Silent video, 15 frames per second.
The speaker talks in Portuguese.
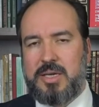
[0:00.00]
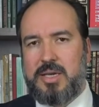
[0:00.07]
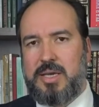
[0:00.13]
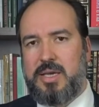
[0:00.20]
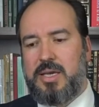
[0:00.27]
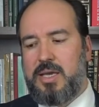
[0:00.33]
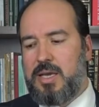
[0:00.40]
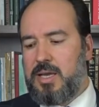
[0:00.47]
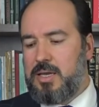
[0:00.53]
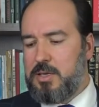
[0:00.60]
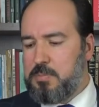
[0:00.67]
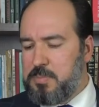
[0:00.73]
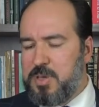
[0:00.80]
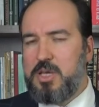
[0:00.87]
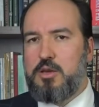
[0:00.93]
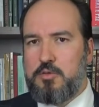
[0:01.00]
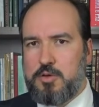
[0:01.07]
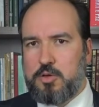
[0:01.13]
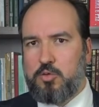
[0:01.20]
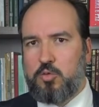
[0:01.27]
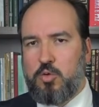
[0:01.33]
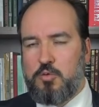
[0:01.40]
que lhe
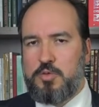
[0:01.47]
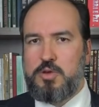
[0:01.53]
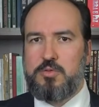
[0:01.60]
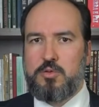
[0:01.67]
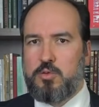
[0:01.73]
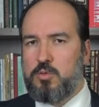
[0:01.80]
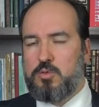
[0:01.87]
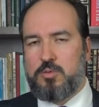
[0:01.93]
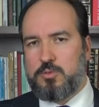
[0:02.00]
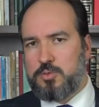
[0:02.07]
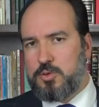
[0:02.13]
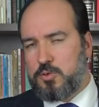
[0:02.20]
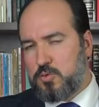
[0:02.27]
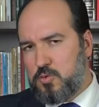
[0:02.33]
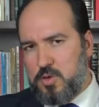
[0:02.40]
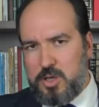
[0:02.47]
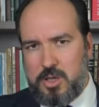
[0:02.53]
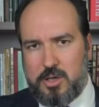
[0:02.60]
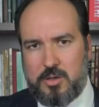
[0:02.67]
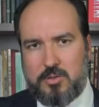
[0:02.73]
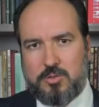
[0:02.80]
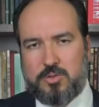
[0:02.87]
priva do convívio com os seus
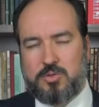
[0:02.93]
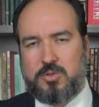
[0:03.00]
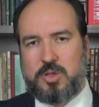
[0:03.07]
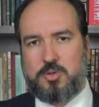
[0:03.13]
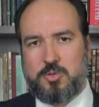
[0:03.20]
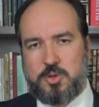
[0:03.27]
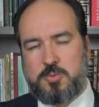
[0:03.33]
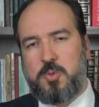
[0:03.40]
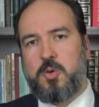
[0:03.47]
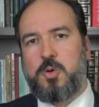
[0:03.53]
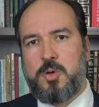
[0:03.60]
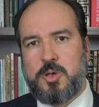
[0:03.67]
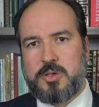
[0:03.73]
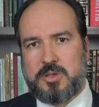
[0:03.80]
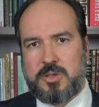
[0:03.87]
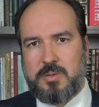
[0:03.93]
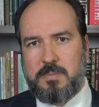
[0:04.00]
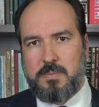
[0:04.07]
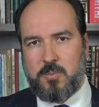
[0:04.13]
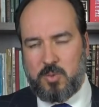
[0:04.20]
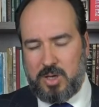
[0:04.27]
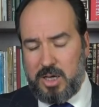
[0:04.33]
filhos, a sua esposa
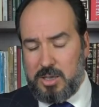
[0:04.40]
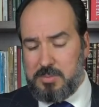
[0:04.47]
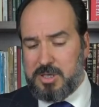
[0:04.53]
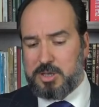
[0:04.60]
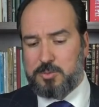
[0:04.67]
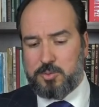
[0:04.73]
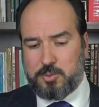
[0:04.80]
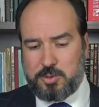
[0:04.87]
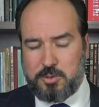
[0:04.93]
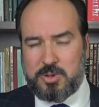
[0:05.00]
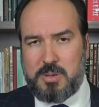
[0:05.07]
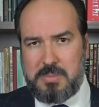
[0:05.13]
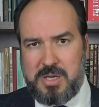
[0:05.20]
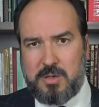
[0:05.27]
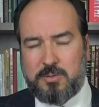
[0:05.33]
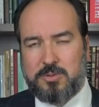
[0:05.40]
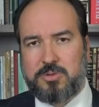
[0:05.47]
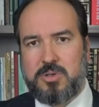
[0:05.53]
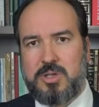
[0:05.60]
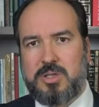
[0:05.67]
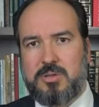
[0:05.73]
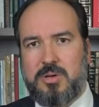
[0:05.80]
é? e mesmo os seus amigos.
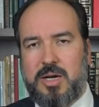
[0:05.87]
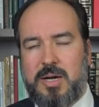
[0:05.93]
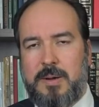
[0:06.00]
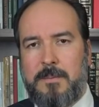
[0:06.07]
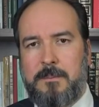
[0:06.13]
É?